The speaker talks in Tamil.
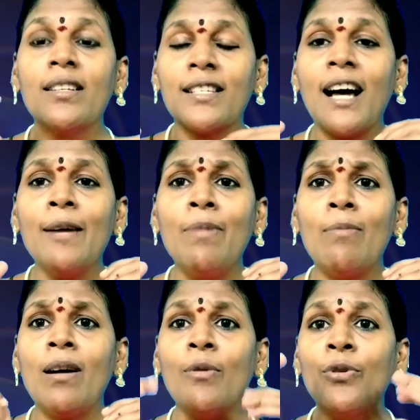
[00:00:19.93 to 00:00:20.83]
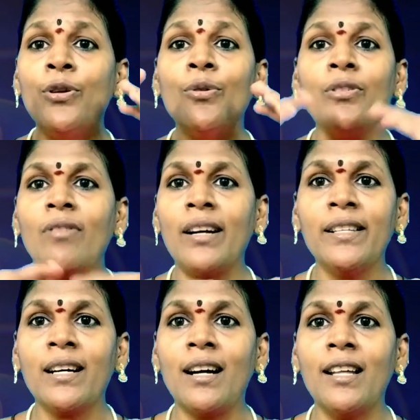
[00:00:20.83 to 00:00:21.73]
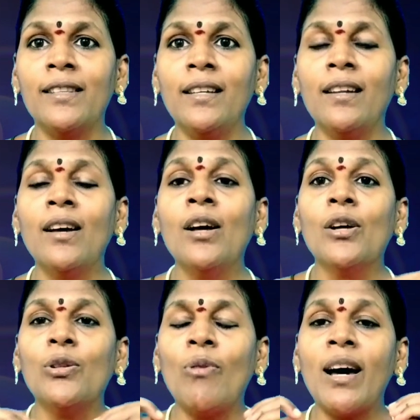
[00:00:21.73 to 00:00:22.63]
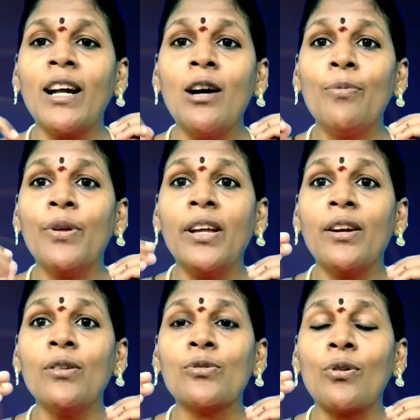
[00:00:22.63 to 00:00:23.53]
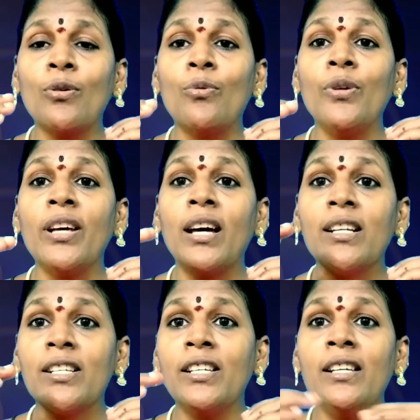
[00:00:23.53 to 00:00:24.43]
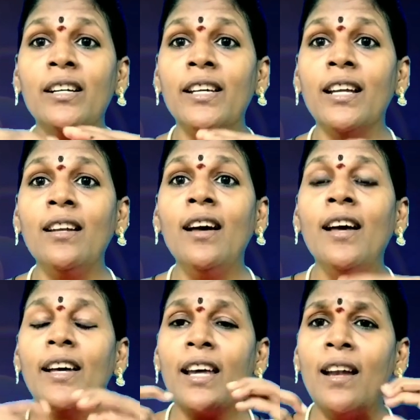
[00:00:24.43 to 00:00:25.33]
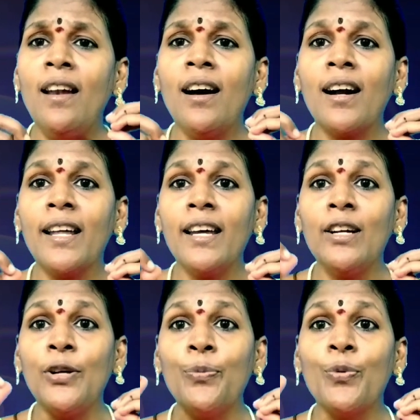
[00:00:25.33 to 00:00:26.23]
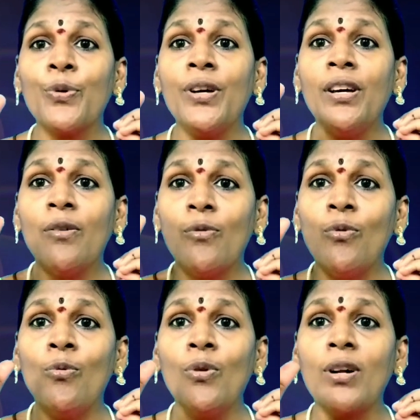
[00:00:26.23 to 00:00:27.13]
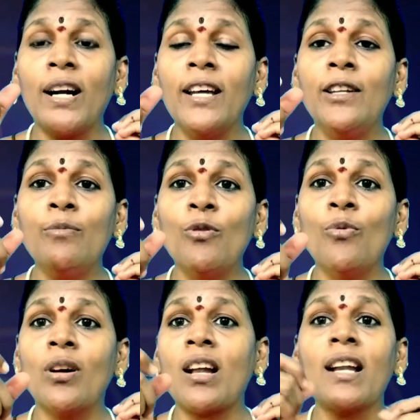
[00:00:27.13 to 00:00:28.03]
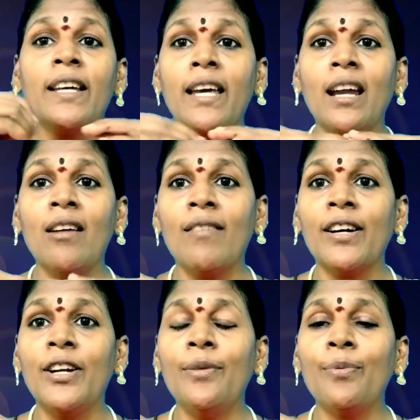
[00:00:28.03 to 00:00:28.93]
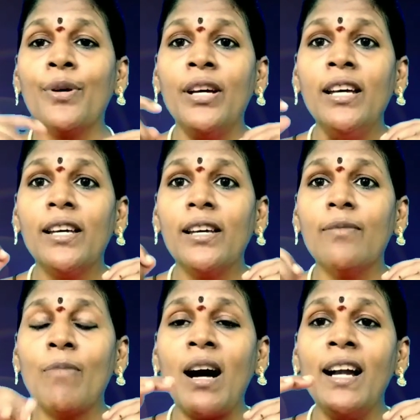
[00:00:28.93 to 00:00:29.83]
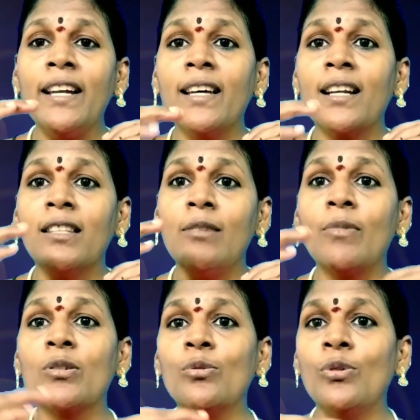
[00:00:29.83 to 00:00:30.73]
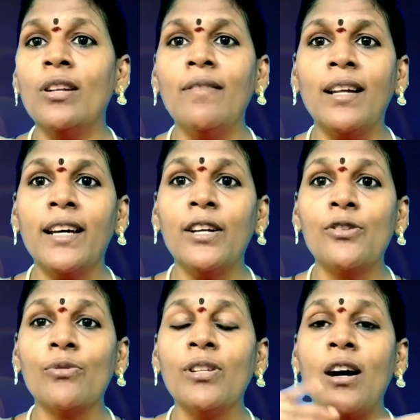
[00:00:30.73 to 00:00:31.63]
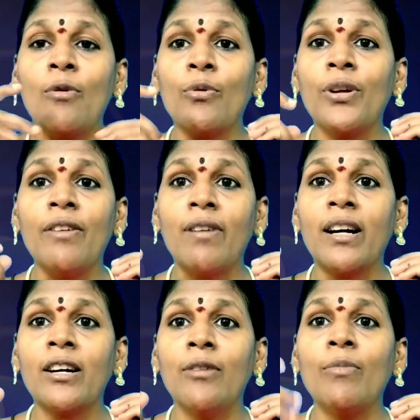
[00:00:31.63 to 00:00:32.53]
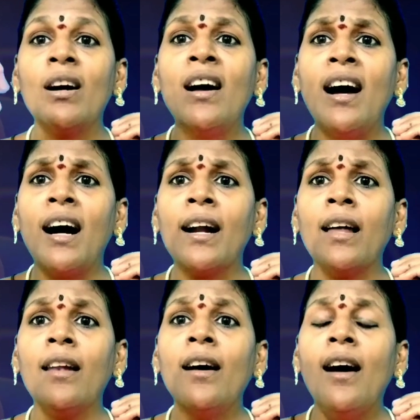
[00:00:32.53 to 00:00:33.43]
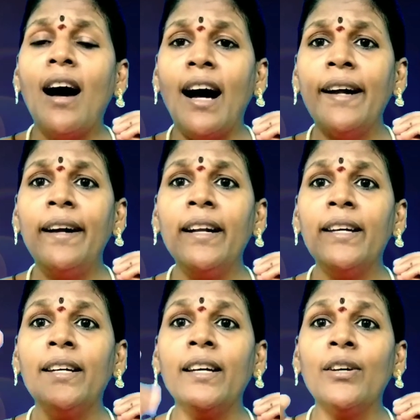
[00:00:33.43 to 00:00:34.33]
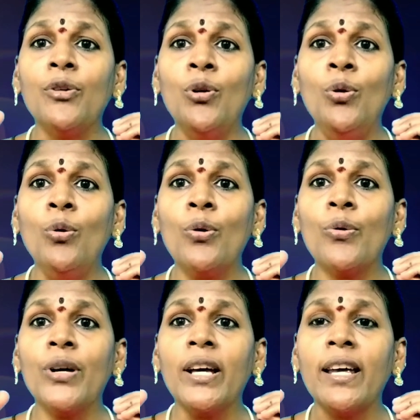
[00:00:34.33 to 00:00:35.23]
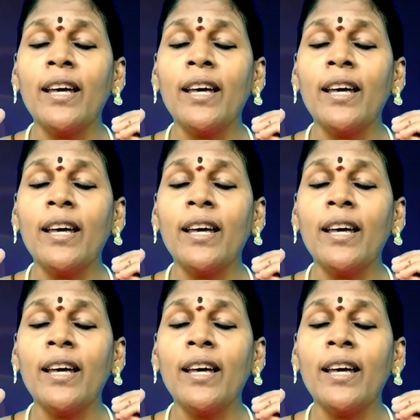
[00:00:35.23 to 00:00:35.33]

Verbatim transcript: சாய்பாபா உயிரோடு வாழ்ந்த காலத்தில் துவாரகாபுரி என்று சொல்லக்கூடிய ஷீரடியில் எல்லா கடைகள்லையும் போய் ஒவ்வொரு கடையிலையும் ஒவ்வொரு நாளைக்கு எண்ணெய் வாங்கிட்டு போய் மாலை நேரத்தில் மசூதியில் விளக்கேற்றுவது அவருடைய வழக்கம் ஆனால் அன்றைக்கு எல்லோருடைய